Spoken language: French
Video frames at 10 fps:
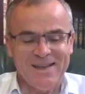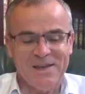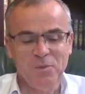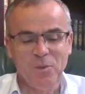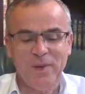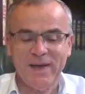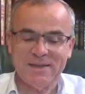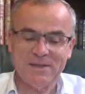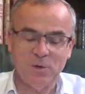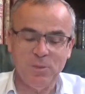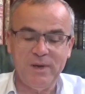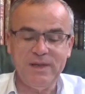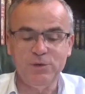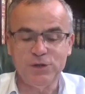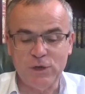Mon père est
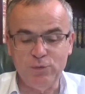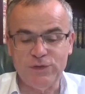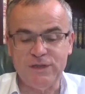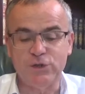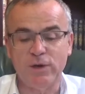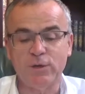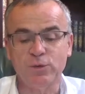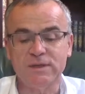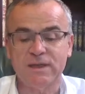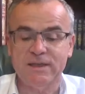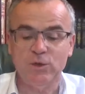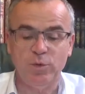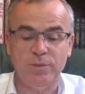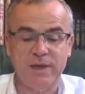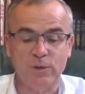empli de jalousie, je l'ai constaté
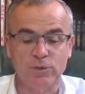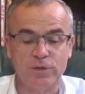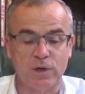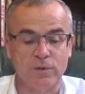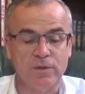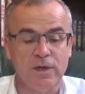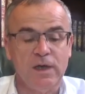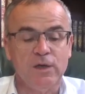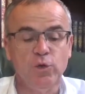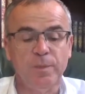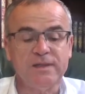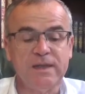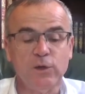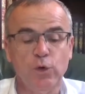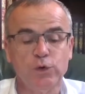depuis bien longtemps. Ne pas
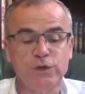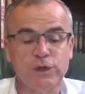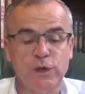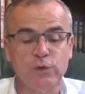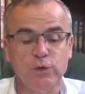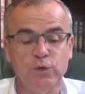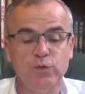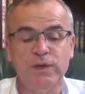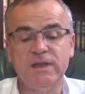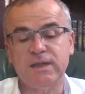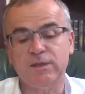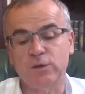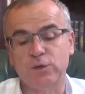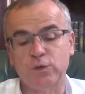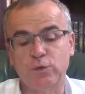être le centre de toutes les
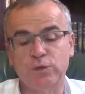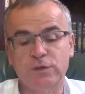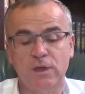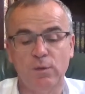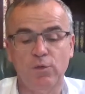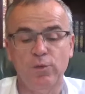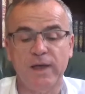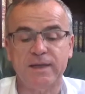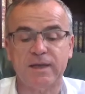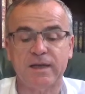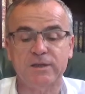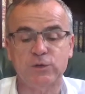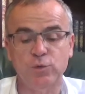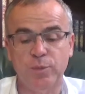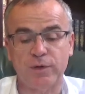attentions semble lui être
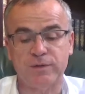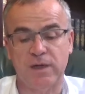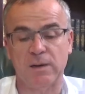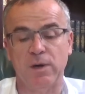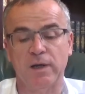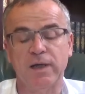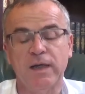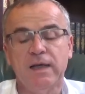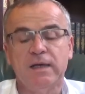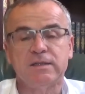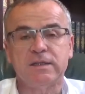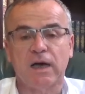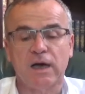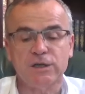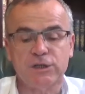insupportable. Sa
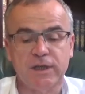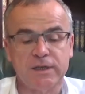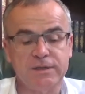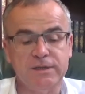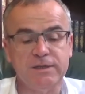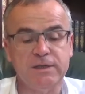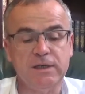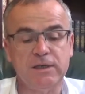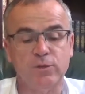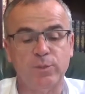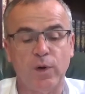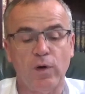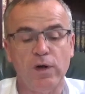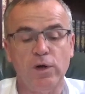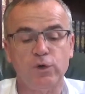rage narcissique
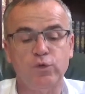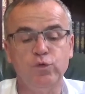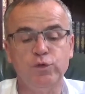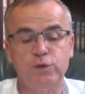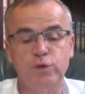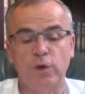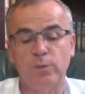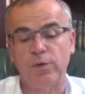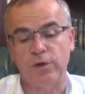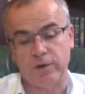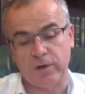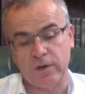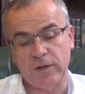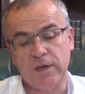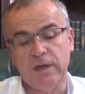prend alors toute son
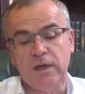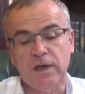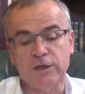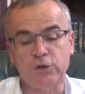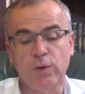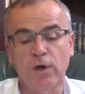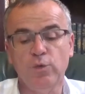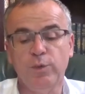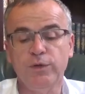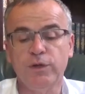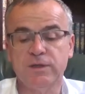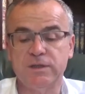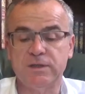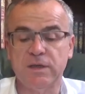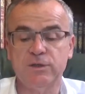ampleur. La joie, le bonheur des
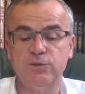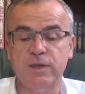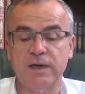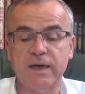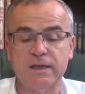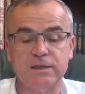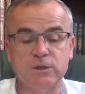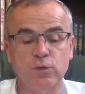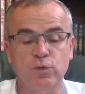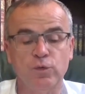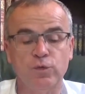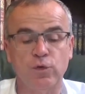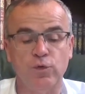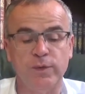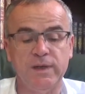siens est une agression contre
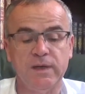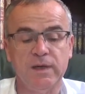lui.